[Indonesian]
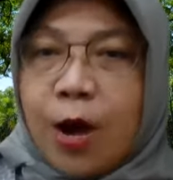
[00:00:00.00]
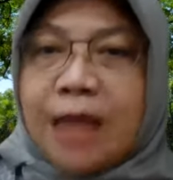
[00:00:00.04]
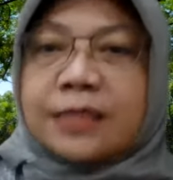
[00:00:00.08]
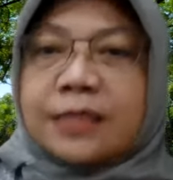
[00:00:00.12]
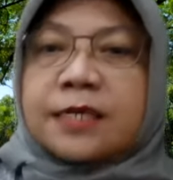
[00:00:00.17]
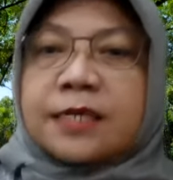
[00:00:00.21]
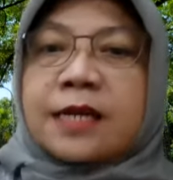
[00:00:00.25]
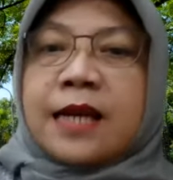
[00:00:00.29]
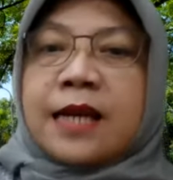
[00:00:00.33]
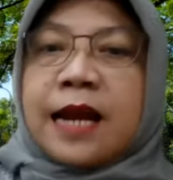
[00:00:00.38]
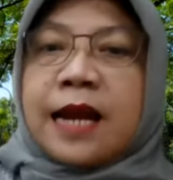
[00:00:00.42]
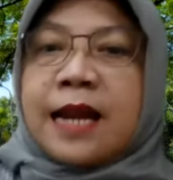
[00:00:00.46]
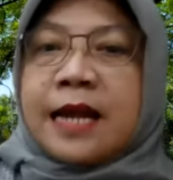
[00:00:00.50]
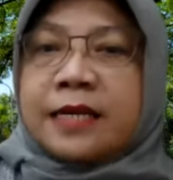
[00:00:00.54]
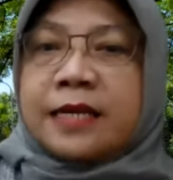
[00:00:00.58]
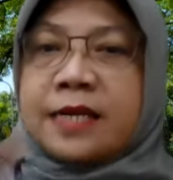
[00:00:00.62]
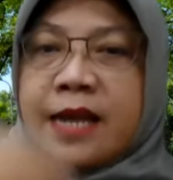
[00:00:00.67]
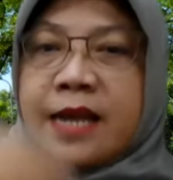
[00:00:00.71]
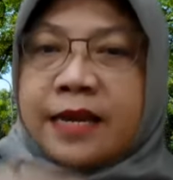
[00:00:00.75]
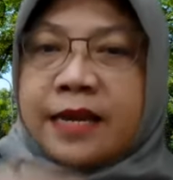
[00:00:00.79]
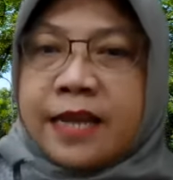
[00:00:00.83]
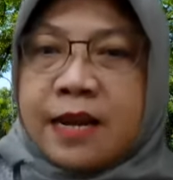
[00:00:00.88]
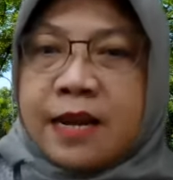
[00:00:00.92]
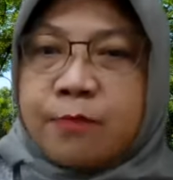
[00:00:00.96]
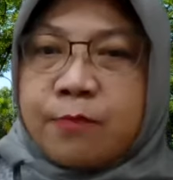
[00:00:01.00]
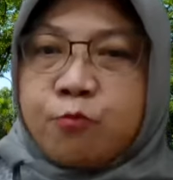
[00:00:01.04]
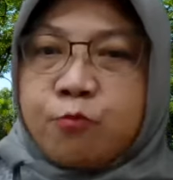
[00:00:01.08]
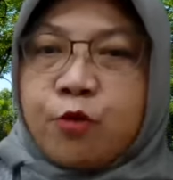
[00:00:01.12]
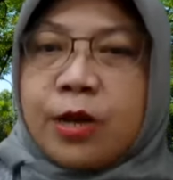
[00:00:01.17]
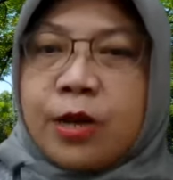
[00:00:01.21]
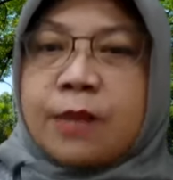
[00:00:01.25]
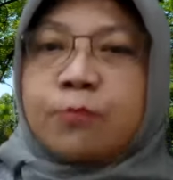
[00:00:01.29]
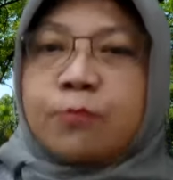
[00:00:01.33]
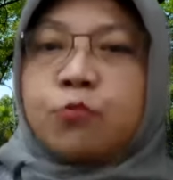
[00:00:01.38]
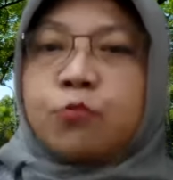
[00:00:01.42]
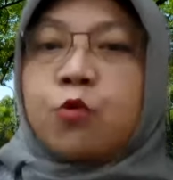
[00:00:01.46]
ajarkanlah dengan
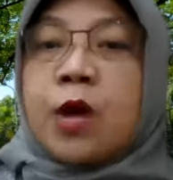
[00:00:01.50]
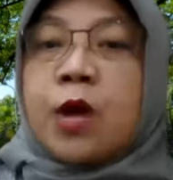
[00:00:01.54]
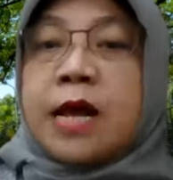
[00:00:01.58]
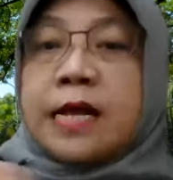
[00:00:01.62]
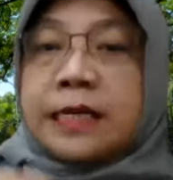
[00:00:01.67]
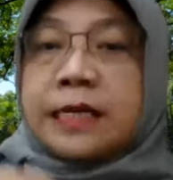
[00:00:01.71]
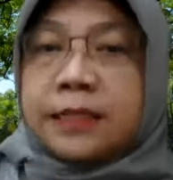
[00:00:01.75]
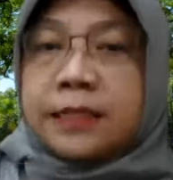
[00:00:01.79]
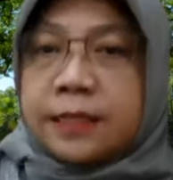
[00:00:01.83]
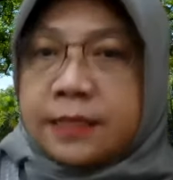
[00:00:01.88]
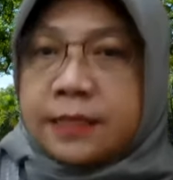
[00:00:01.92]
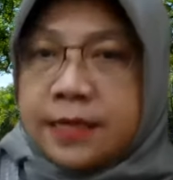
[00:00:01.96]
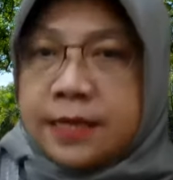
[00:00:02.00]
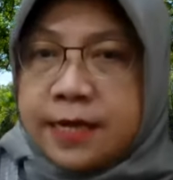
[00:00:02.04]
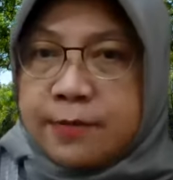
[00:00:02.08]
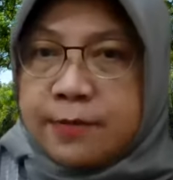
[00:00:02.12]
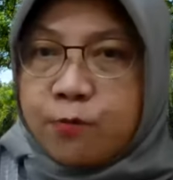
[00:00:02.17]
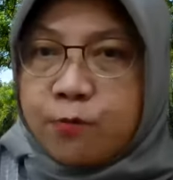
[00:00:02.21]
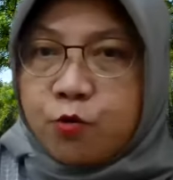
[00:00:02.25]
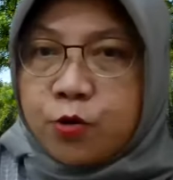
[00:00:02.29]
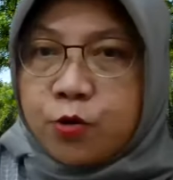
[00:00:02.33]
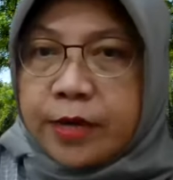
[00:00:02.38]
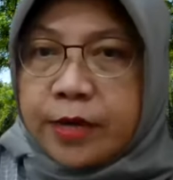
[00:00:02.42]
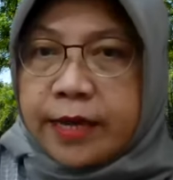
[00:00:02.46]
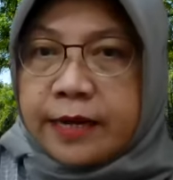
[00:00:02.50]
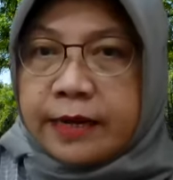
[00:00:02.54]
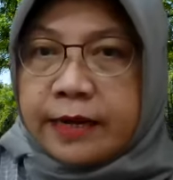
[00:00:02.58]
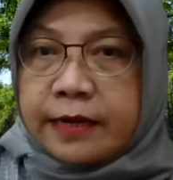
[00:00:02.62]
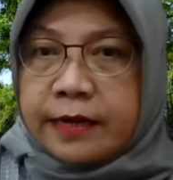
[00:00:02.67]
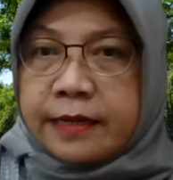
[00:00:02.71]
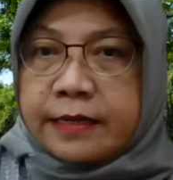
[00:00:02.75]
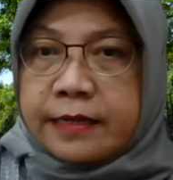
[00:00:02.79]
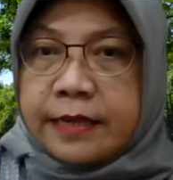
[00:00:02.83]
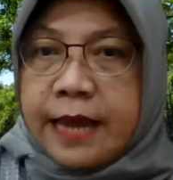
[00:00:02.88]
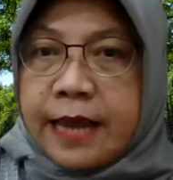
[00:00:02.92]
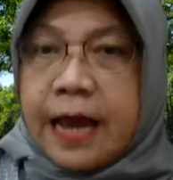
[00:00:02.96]
ilmu-ilmu sedini mungkin
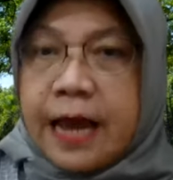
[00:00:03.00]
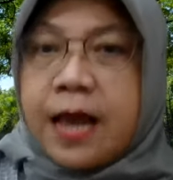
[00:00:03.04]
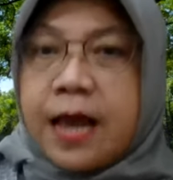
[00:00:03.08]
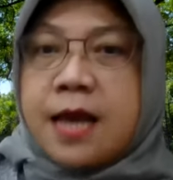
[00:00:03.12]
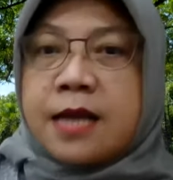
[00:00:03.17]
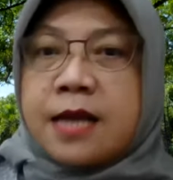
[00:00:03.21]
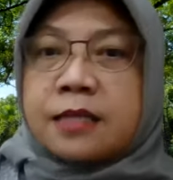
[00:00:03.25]
ya.